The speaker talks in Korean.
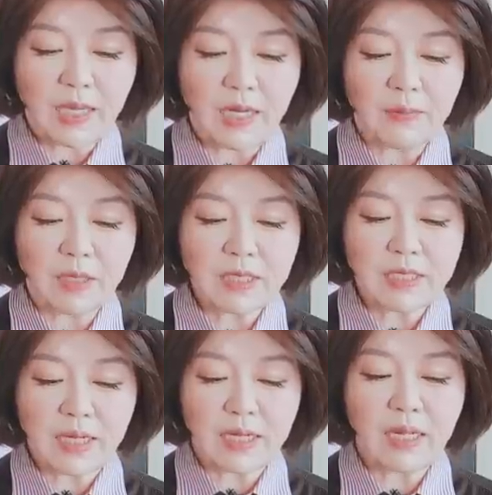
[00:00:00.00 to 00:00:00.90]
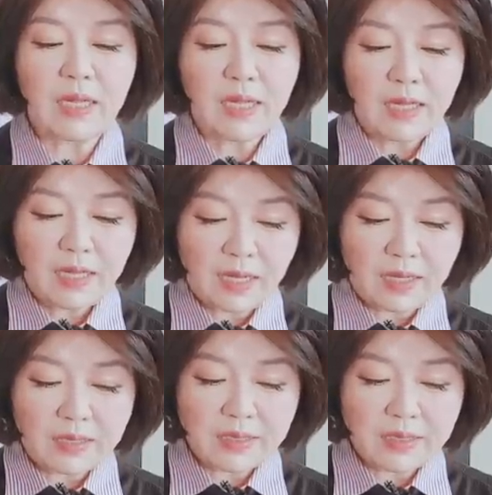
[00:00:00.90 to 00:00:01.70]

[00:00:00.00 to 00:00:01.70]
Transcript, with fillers: 일론 머스크가 어,